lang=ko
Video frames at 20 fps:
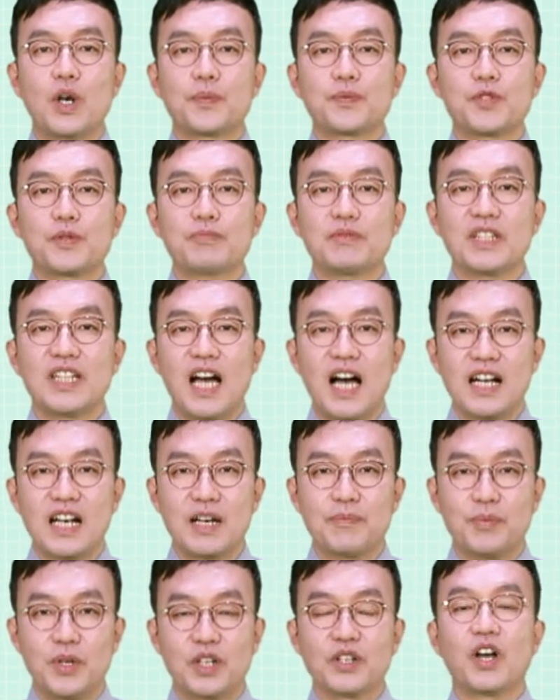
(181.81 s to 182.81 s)
없습니다.
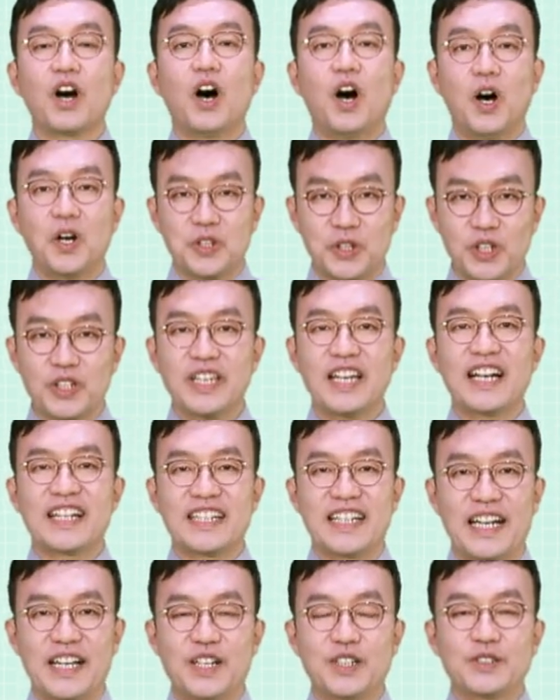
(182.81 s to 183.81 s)
라는 표현 어떻게
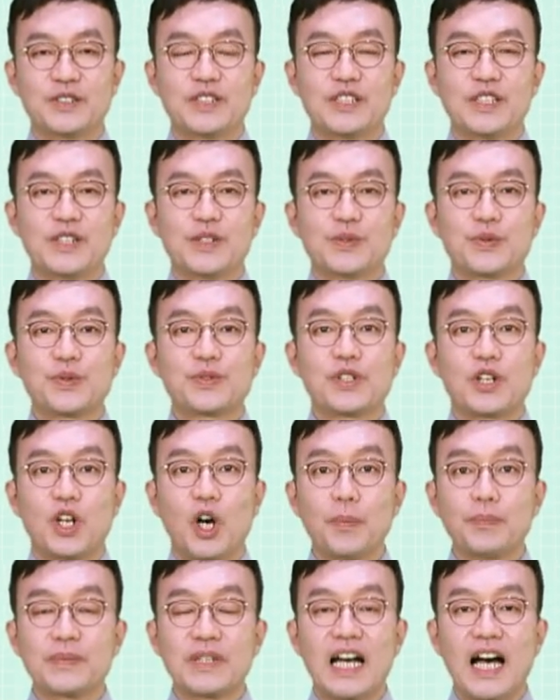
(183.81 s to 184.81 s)
할까요? 우선
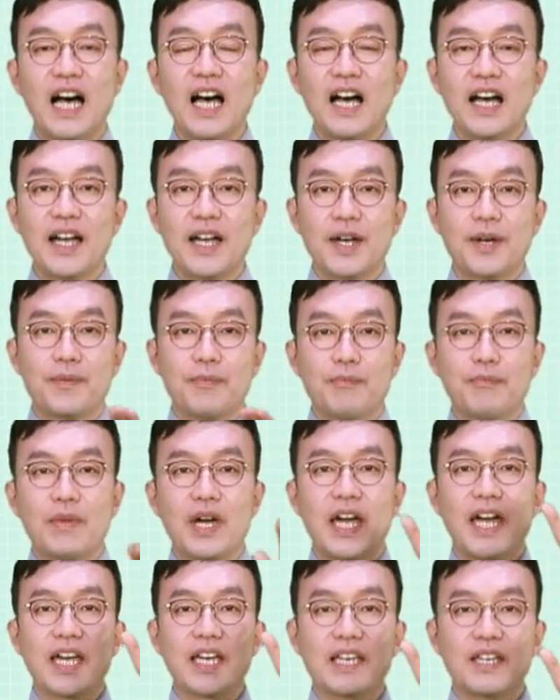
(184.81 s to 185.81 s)
없다.
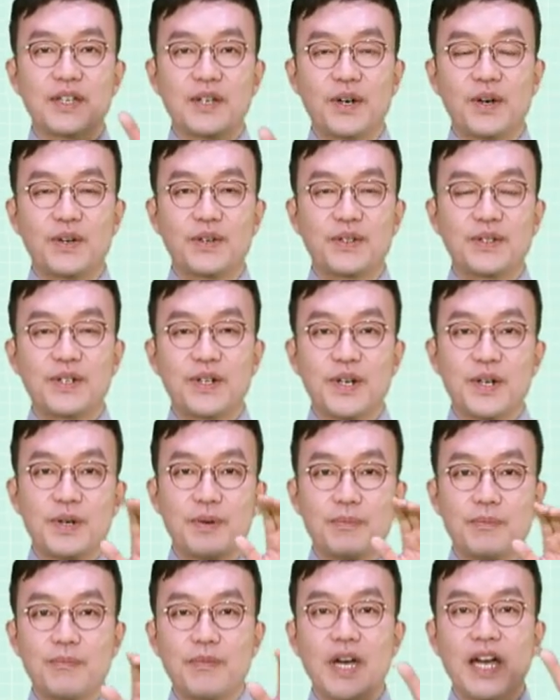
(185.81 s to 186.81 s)
메이요.
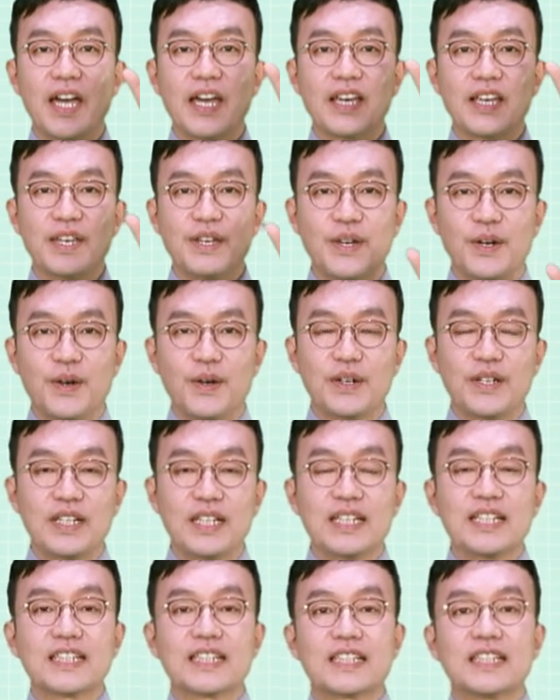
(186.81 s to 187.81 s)
메이요.
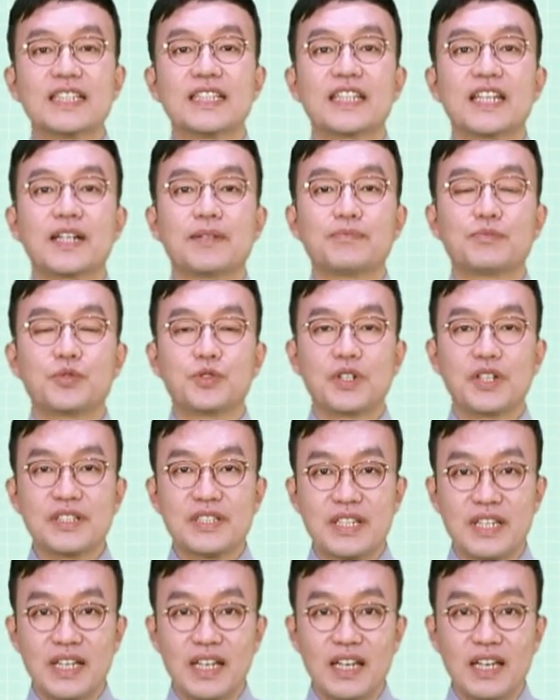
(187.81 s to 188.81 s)
근데
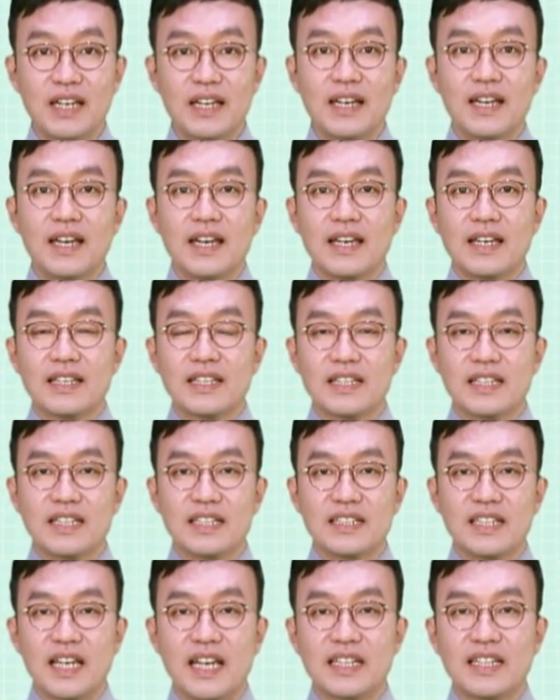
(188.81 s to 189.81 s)
무엇이
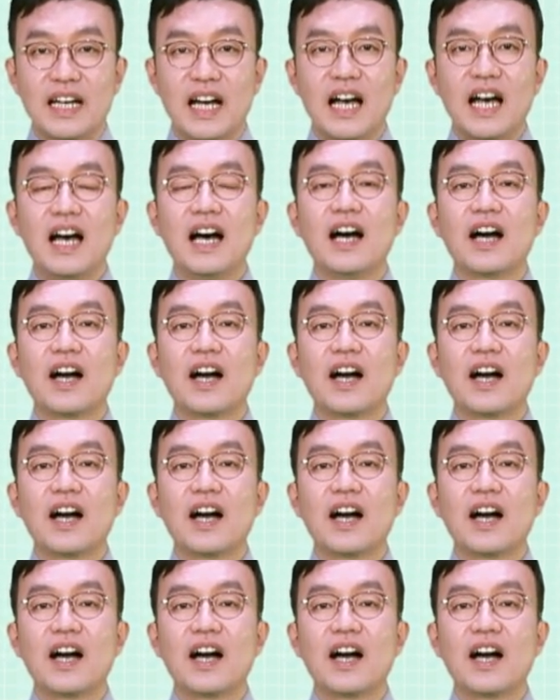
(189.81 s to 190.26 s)
기대다,